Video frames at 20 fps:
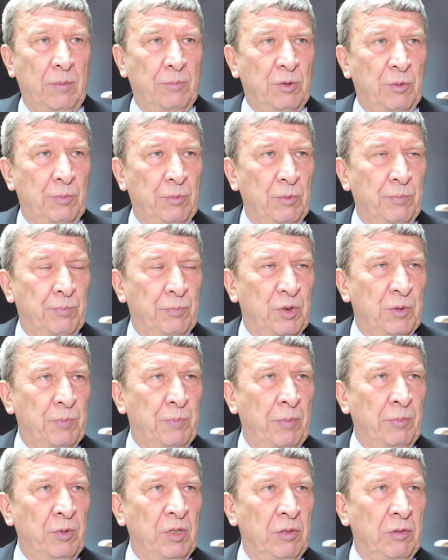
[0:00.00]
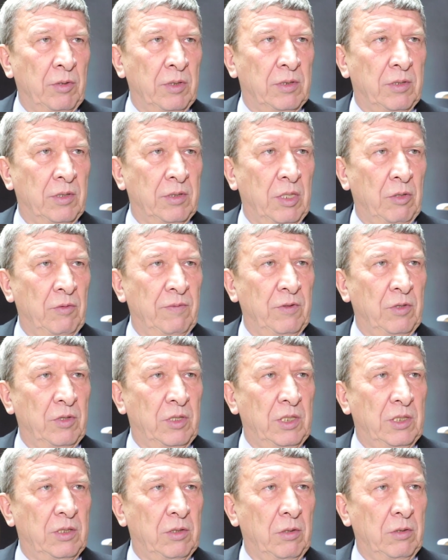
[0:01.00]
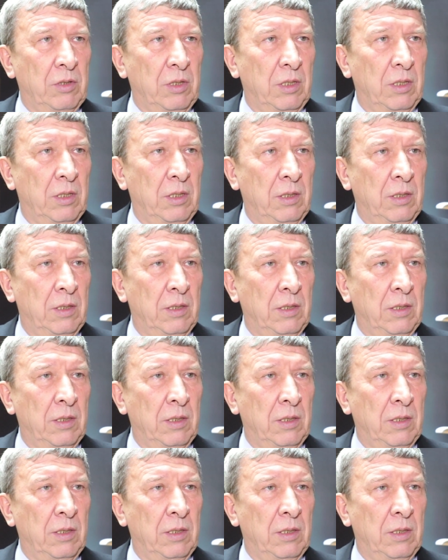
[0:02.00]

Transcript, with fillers: bo przy, przypominająca zarówno historię